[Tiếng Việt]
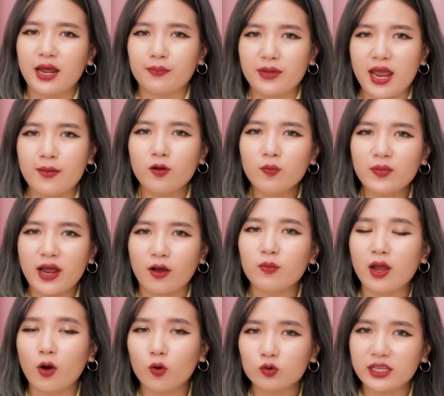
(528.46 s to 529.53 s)
làm đẹp lúc nào
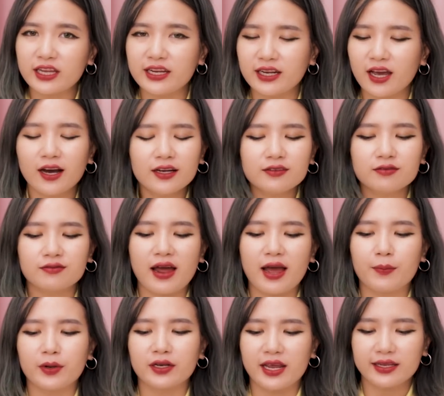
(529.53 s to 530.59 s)
cũng là ưu tiên hết,
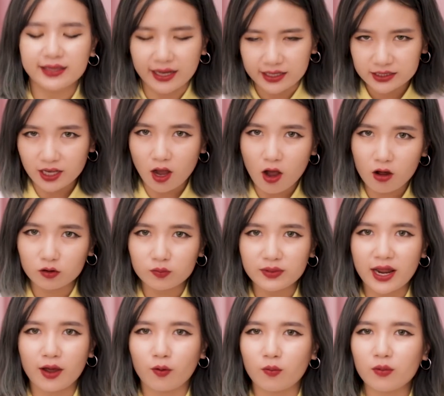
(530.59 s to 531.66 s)
và mình nghĩ tặng son lúc
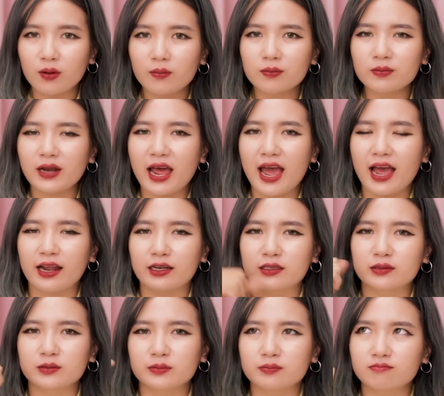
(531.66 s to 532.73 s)
nào cũng là
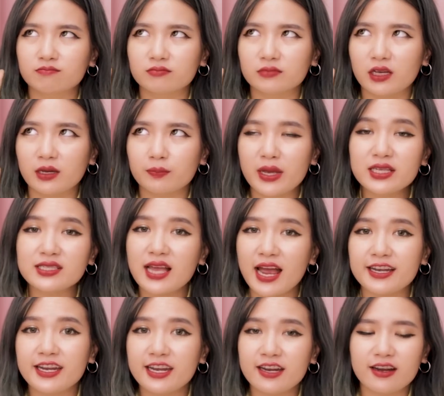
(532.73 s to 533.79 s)
best
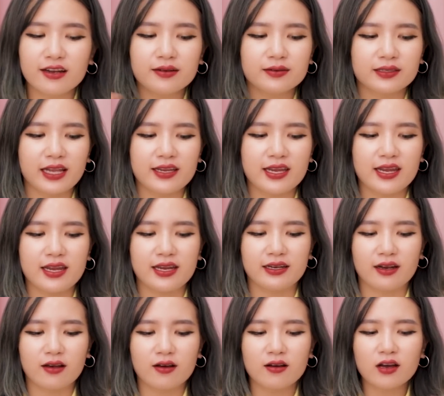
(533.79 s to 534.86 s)
idea hết, tại vì
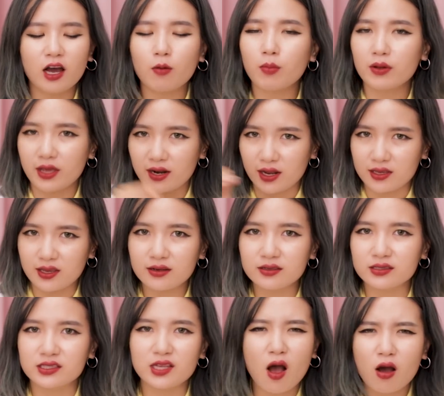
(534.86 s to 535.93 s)
nó không bao giờ là
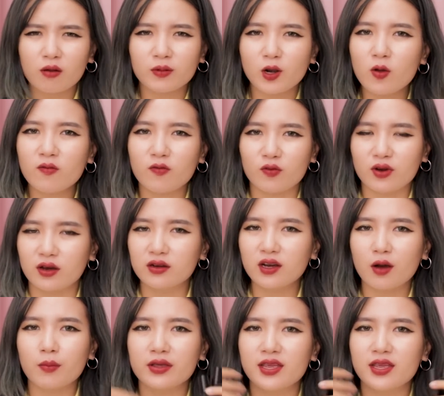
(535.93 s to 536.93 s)
dư, son đối với phụ nữ không